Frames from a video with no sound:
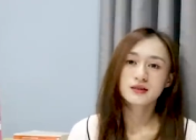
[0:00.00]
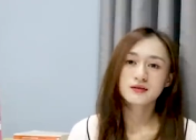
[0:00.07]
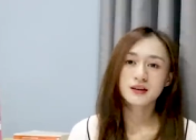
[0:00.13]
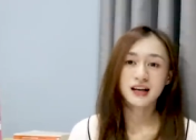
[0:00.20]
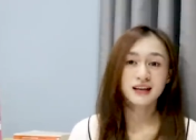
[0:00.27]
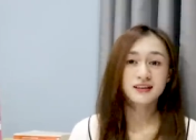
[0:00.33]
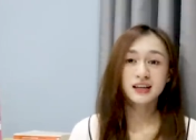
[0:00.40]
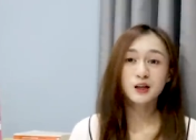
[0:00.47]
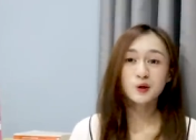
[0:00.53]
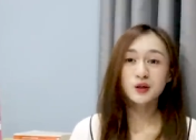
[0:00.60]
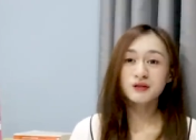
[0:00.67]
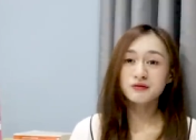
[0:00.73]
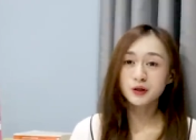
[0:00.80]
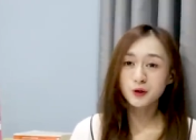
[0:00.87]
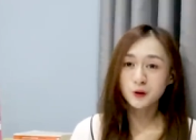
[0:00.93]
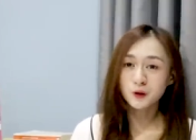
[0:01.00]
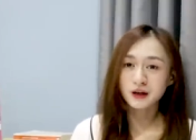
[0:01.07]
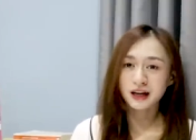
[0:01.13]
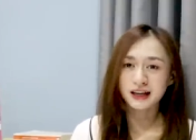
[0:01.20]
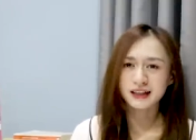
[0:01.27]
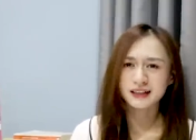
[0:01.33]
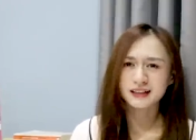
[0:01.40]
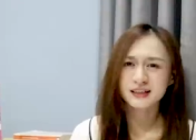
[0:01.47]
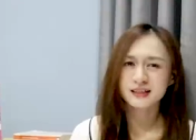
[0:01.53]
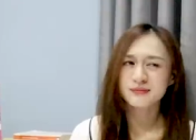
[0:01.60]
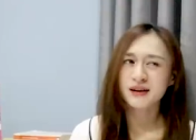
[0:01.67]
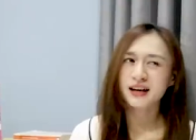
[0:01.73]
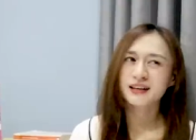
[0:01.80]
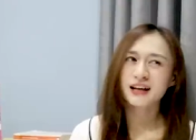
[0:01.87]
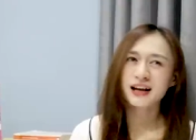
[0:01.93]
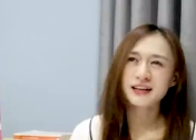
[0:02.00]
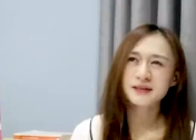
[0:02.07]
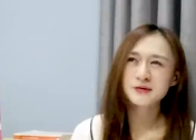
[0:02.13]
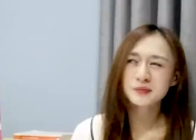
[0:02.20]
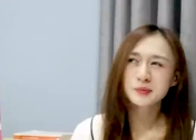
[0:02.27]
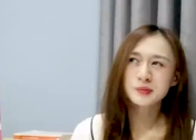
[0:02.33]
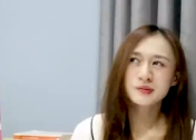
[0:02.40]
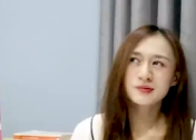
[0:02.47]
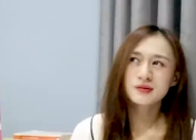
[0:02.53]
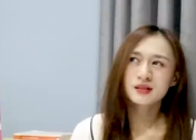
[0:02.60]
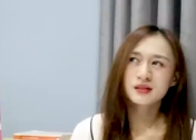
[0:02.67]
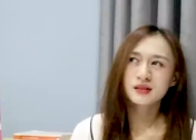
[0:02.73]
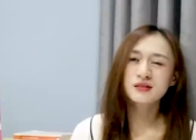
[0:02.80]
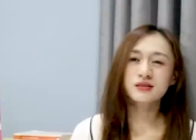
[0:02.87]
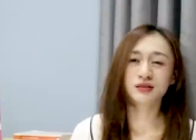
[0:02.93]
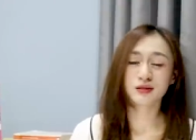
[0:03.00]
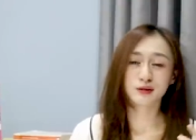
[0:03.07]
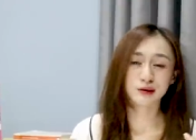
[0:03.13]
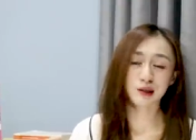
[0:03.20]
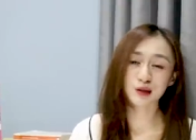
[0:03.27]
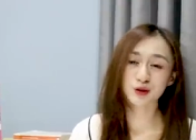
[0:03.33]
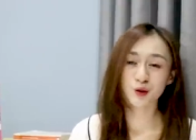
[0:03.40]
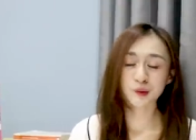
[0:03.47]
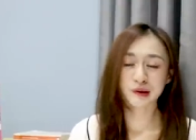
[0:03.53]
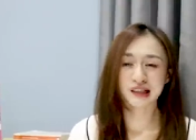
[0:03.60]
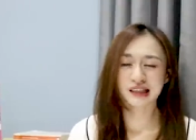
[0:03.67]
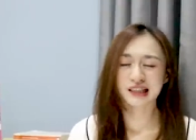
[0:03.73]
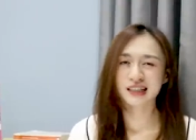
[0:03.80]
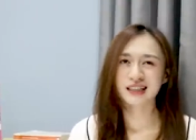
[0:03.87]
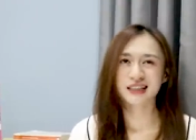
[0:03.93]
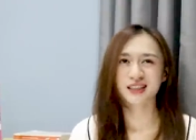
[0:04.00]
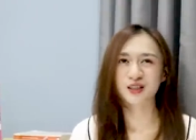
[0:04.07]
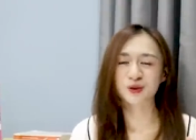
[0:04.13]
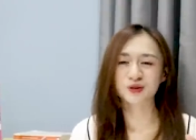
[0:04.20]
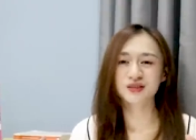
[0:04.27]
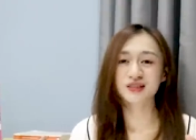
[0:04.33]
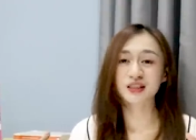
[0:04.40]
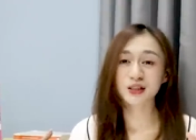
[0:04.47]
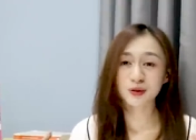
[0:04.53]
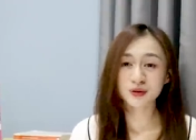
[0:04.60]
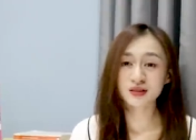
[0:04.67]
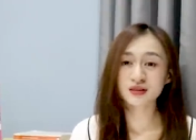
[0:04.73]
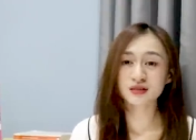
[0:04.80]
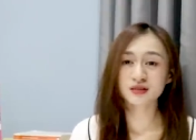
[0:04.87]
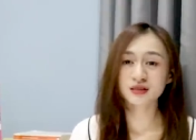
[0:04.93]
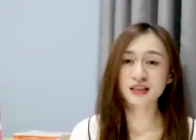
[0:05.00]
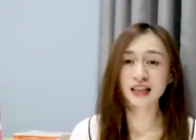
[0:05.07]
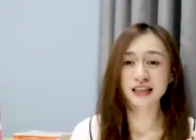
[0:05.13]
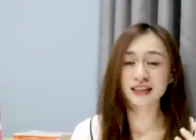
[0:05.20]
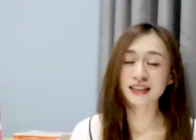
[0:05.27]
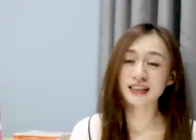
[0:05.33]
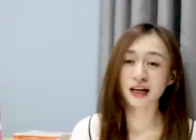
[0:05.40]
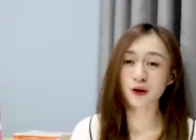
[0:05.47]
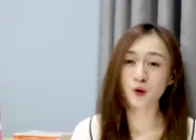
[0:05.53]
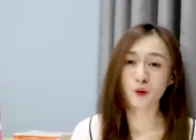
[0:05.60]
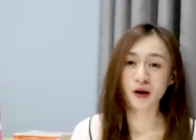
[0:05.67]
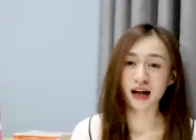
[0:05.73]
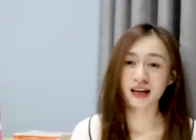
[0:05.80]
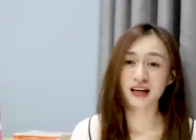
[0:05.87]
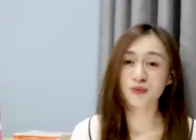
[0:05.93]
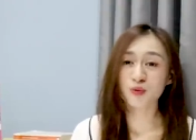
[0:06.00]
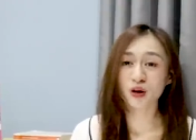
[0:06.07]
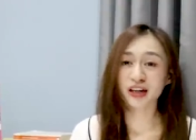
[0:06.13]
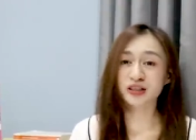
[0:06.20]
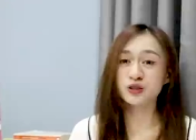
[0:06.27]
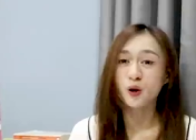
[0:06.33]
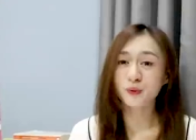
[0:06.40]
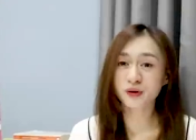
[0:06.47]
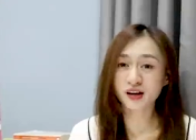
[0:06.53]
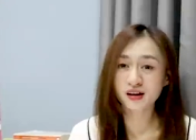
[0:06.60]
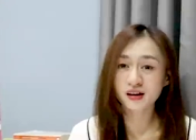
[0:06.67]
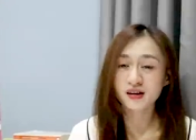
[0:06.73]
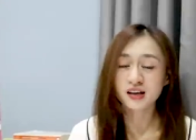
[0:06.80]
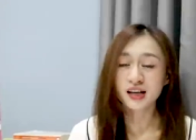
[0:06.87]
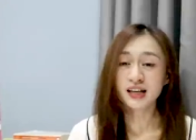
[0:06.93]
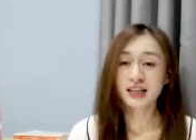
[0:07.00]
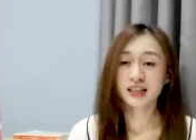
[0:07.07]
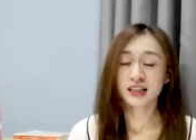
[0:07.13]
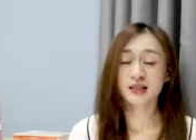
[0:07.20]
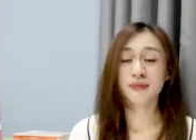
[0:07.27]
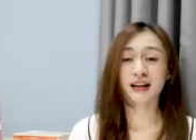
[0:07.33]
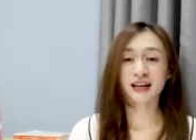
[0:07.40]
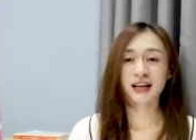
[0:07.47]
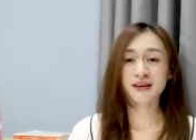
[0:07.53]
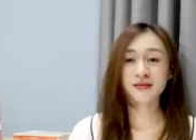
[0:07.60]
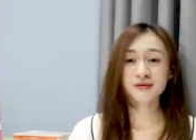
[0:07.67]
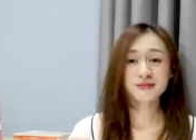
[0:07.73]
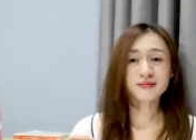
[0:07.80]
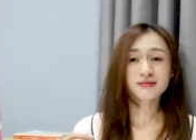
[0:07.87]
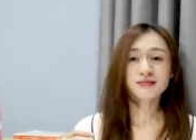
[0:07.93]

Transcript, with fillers: và kết luận video này thì bạn hãy thử tưởng tượng cho mình kiểu như nếu như những cái tính cách của bạn là một cái nhóm cơ thì bạn hãy